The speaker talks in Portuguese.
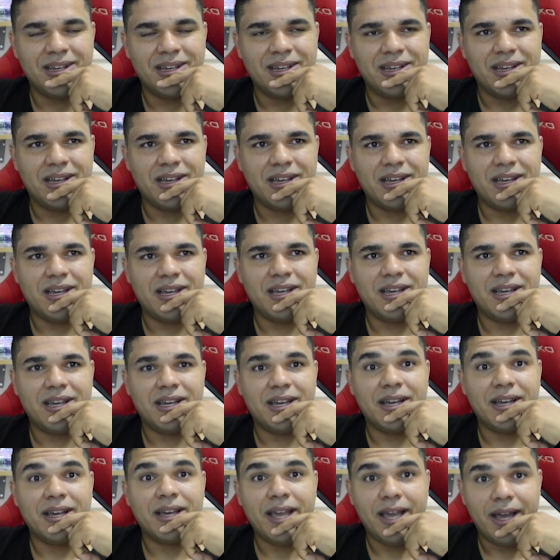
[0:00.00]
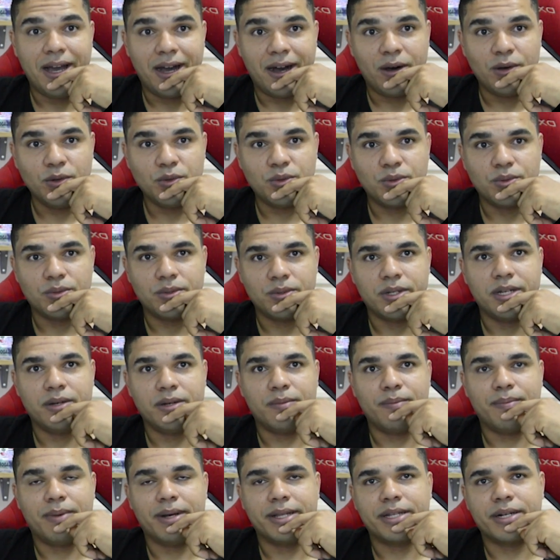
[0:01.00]
é, é alto, né? Um
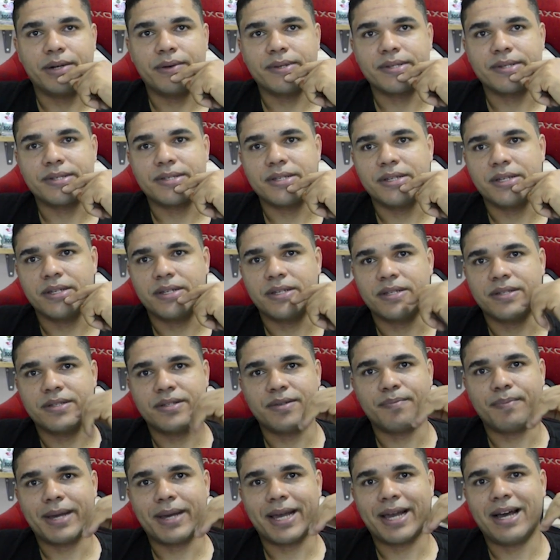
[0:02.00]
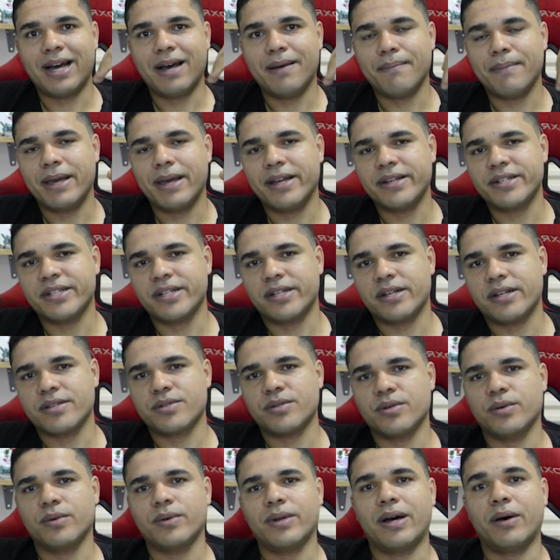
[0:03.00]
padrão assim que se pegar a média
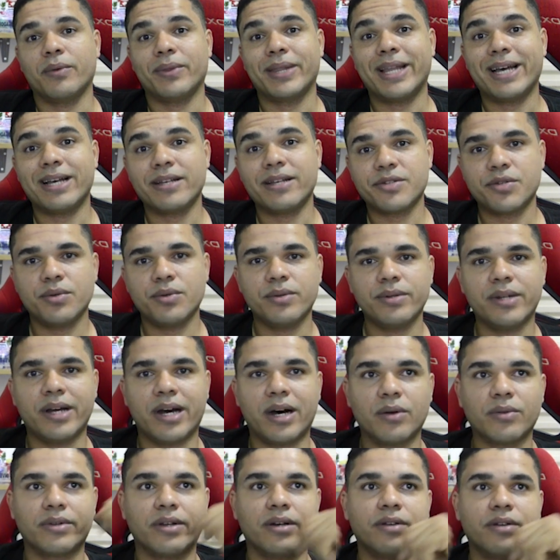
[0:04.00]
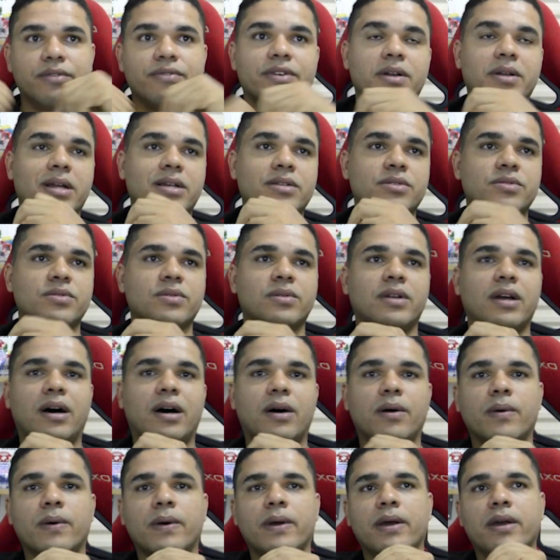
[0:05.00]
nacional, nacional, tá? Eu falo
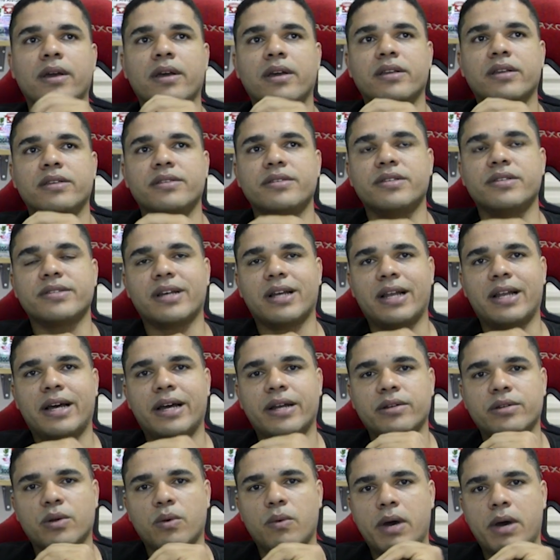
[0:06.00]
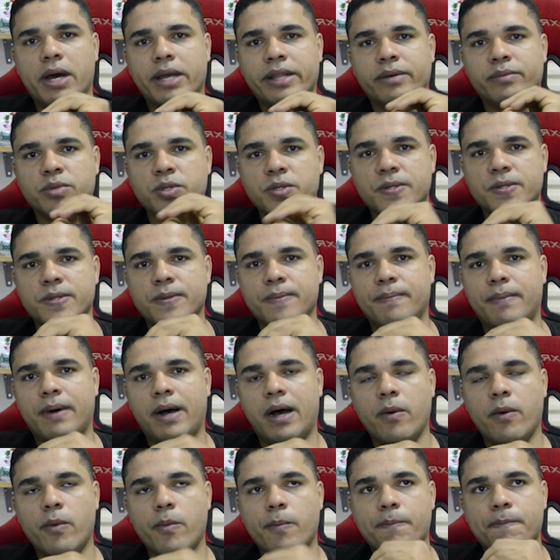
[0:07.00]
nacional, de salário de guarda
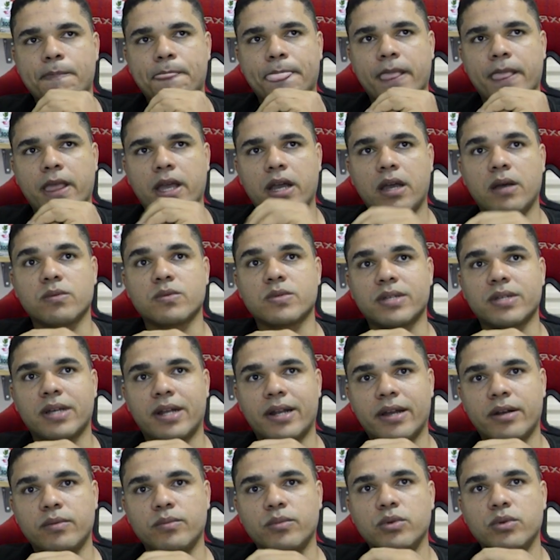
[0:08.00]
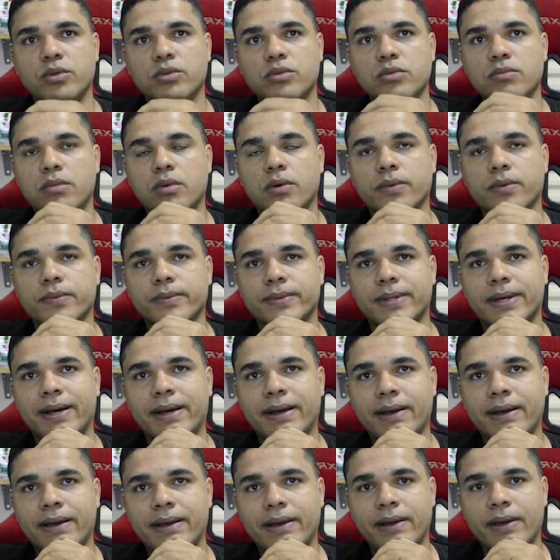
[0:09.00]
municipal, é um salário muito bom, tá?
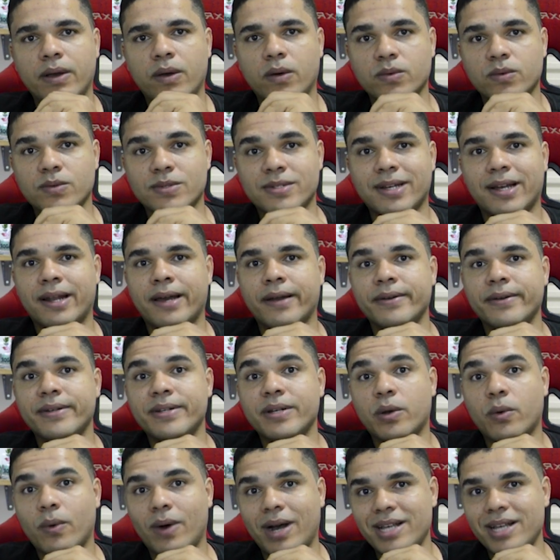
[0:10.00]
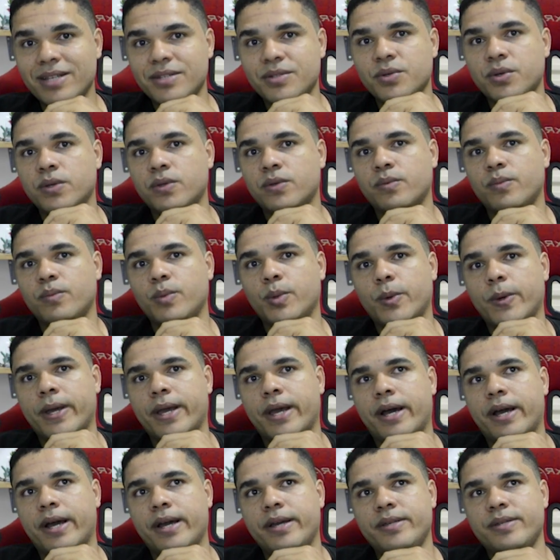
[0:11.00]
Um salário de quase 8 mil
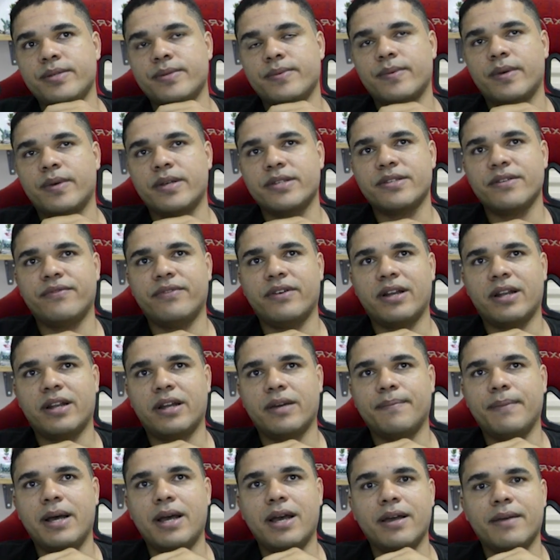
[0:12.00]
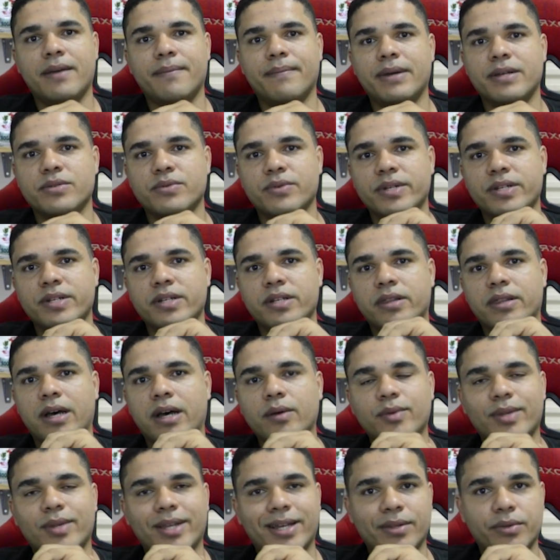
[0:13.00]
reais. Aí você fala, ah, mas, mas o edital
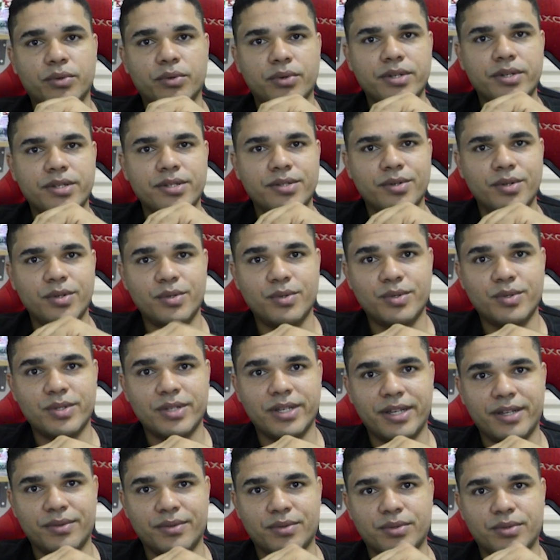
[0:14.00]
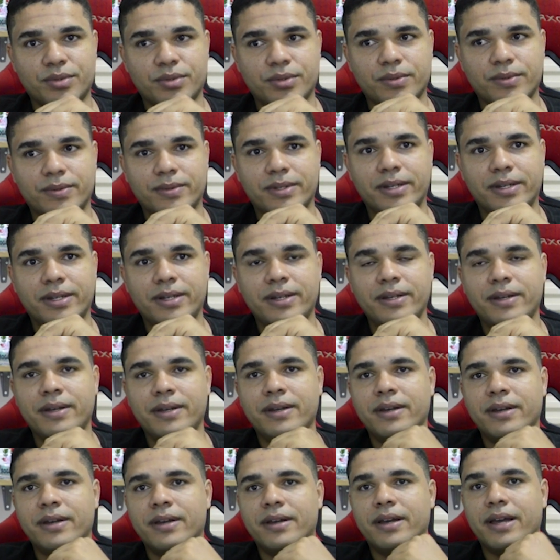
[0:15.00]
tá 2,800, né?
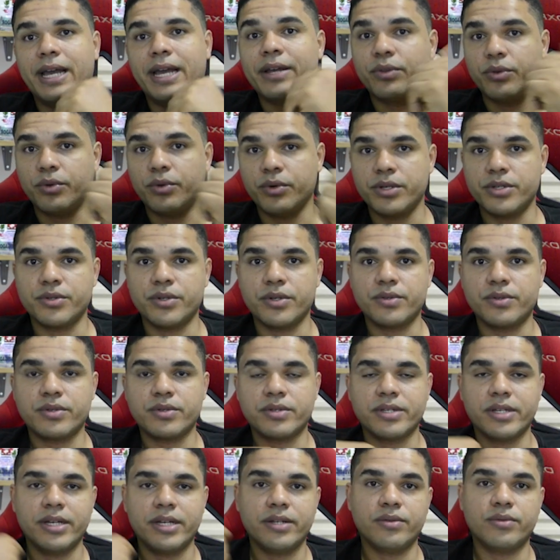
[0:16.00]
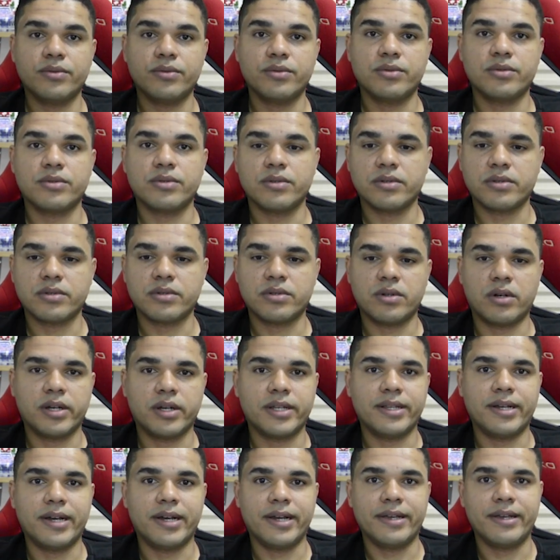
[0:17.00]
É 2,800, só que
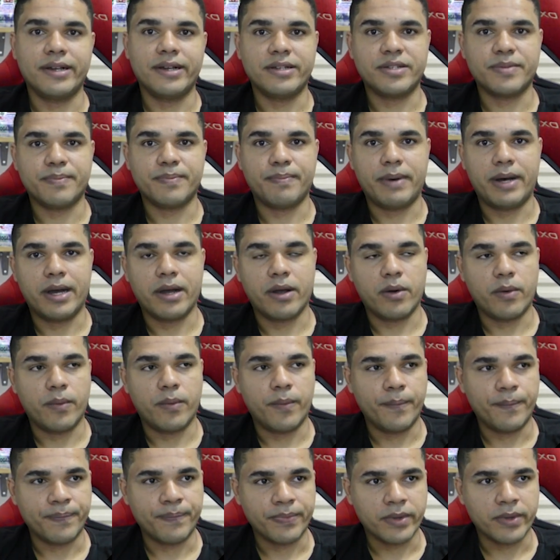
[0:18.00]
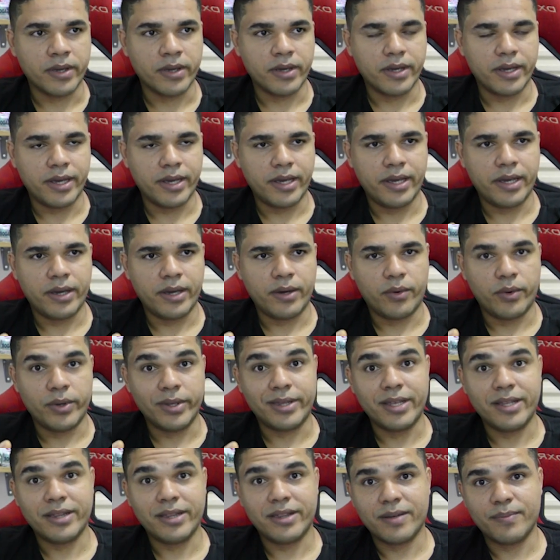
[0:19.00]
daí eles pagam é,
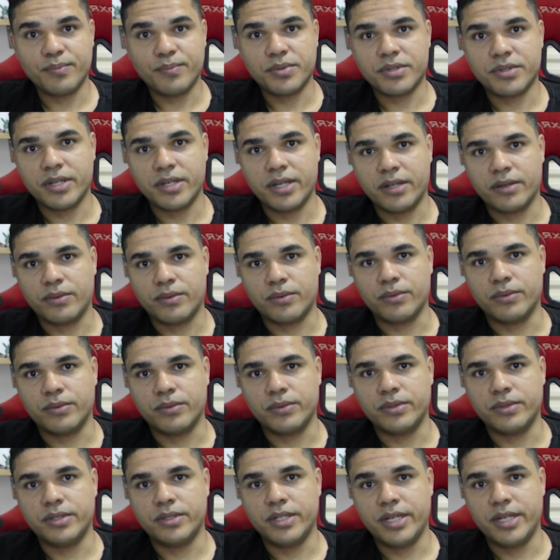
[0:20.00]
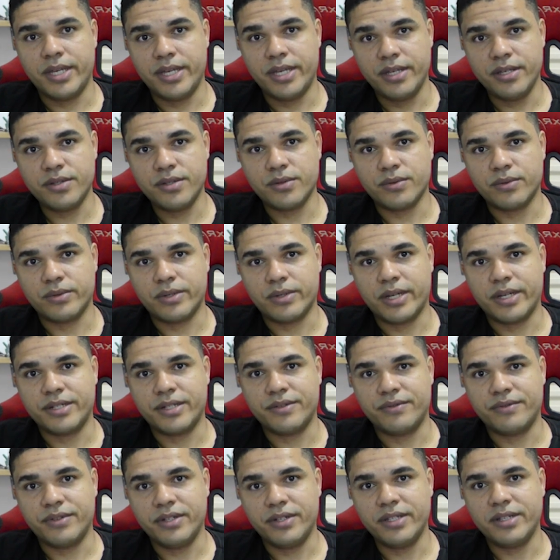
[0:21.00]
80% de risco, né, de
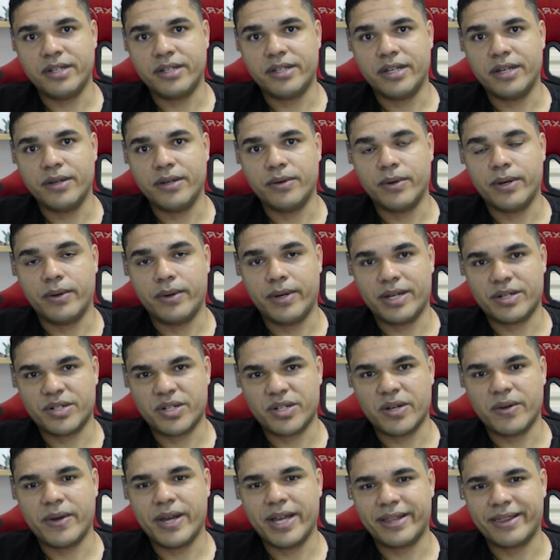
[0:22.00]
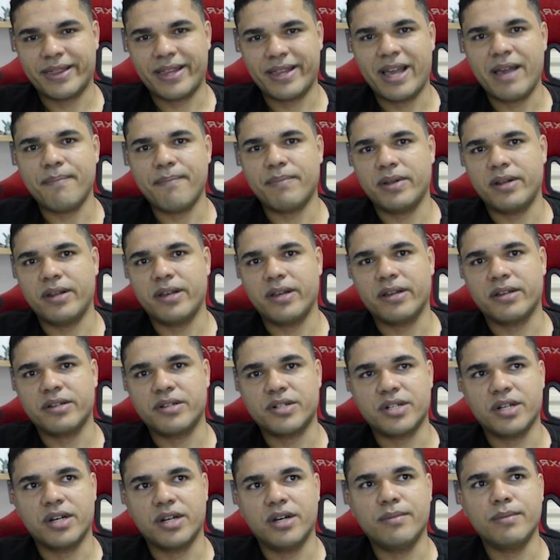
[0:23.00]
vida, né? Eu, acho que é o RETEP, né, que
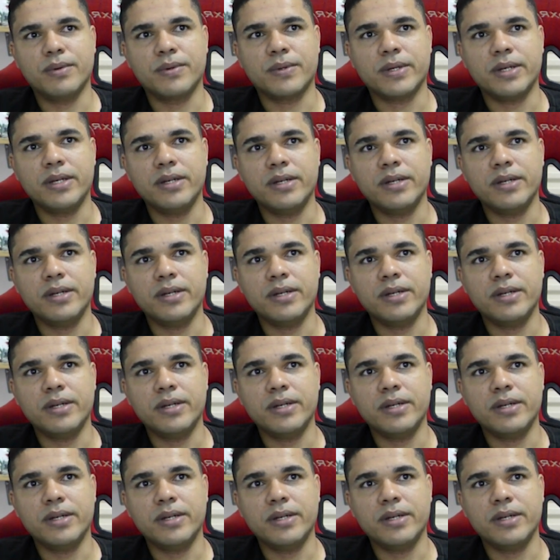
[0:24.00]
chamam, né?